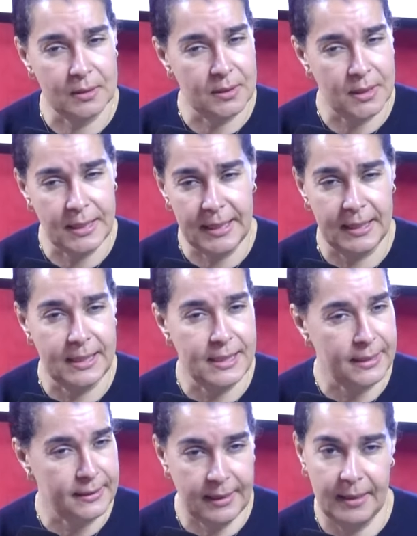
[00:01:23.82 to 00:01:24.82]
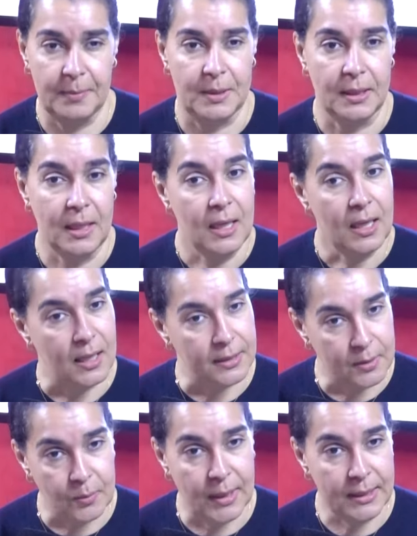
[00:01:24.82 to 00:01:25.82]
اللي عليا كامل هنا
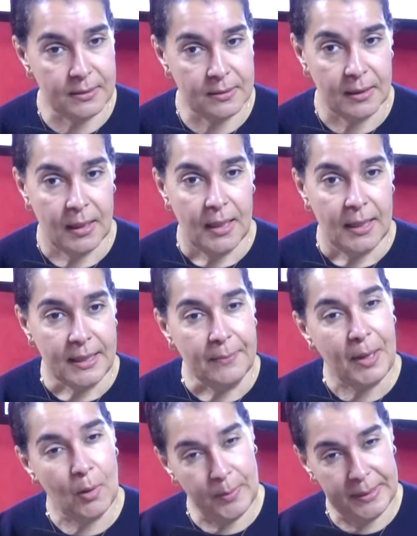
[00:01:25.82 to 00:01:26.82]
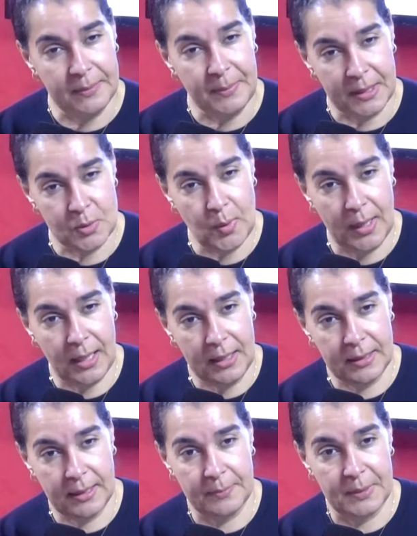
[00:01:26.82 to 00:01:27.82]
الواحد كنبقاو بعض المرات واخا
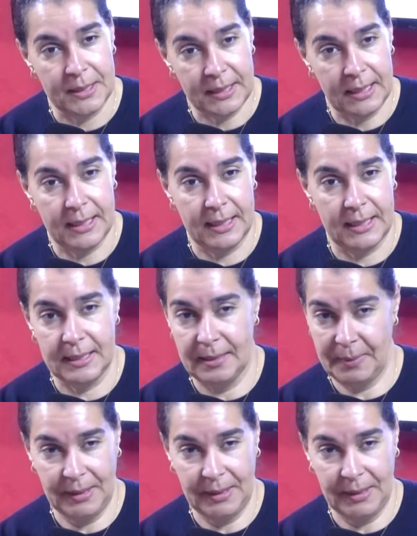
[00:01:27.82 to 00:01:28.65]
حنا عملنا اللي علينا ما